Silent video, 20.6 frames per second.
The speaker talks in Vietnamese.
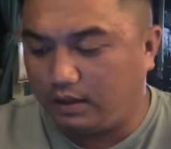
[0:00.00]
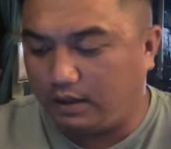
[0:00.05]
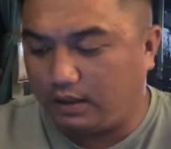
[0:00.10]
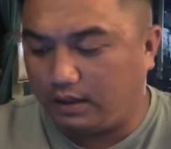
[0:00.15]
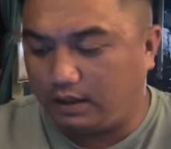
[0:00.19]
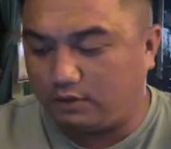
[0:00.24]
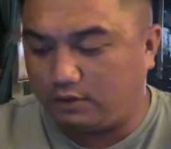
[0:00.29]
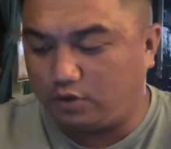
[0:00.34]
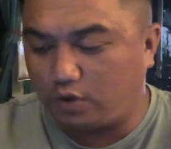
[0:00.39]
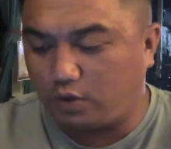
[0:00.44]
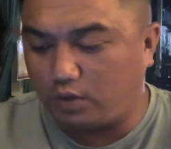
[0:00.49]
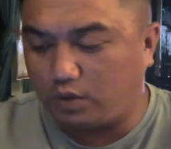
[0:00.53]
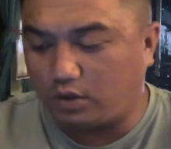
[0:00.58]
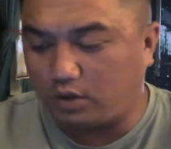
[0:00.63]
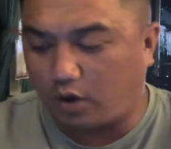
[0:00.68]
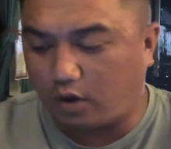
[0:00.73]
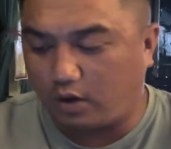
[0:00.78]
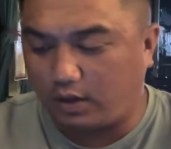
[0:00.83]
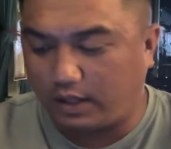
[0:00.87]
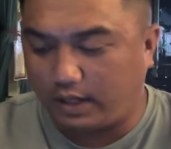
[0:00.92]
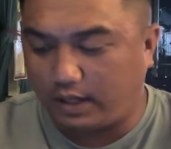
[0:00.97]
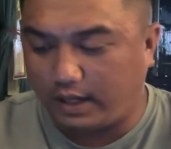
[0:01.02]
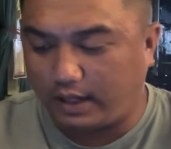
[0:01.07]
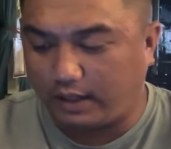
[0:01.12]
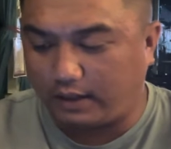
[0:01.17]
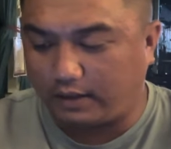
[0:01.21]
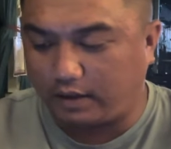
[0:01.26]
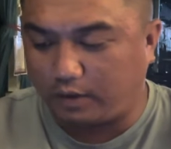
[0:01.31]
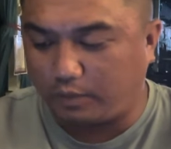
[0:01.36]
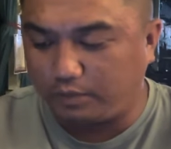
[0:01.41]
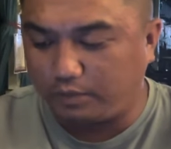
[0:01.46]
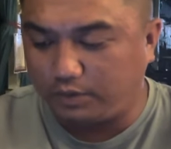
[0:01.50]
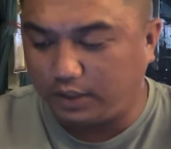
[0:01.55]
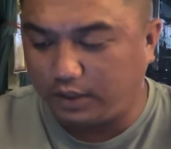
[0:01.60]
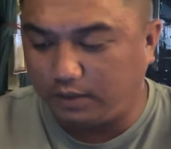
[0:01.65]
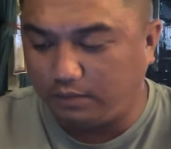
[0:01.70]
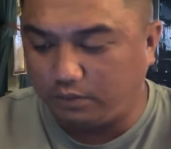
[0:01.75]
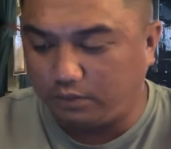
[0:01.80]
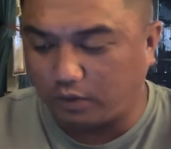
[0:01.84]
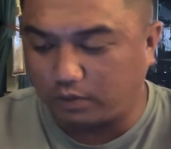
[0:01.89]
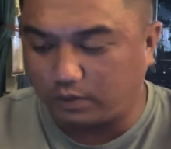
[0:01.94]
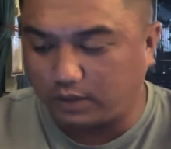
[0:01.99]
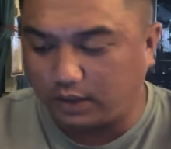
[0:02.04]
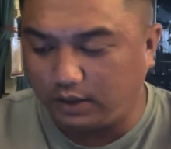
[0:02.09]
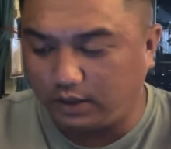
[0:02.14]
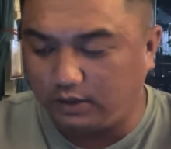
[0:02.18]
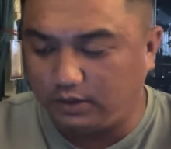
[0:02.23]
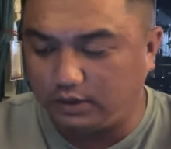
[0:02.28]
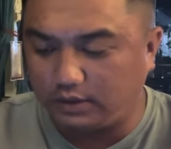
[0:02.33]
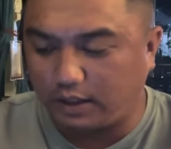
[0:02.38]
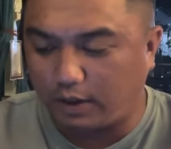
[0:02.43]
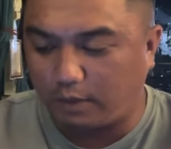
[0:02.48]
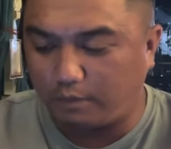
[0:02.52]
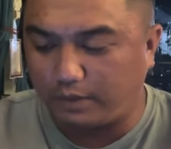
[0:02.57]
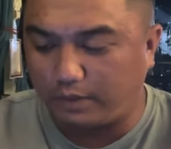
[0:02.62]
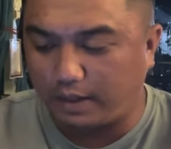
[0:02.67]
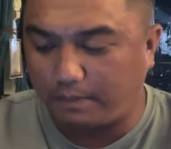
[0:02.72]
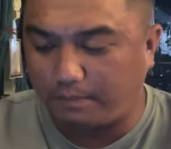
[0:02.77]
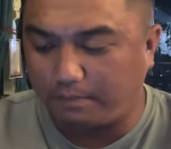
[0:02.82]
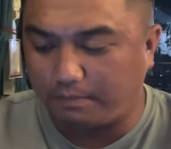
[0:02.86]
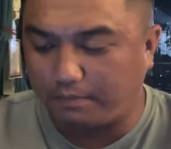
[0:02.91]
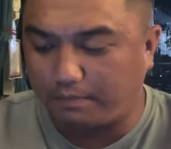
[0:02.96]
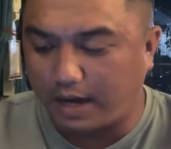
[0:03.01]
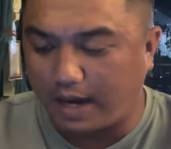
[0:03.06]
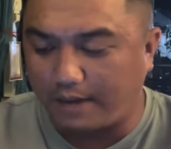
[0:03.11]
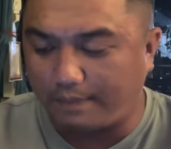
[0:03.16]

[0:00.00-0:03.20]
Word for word: à, số điện thoại là 0919 05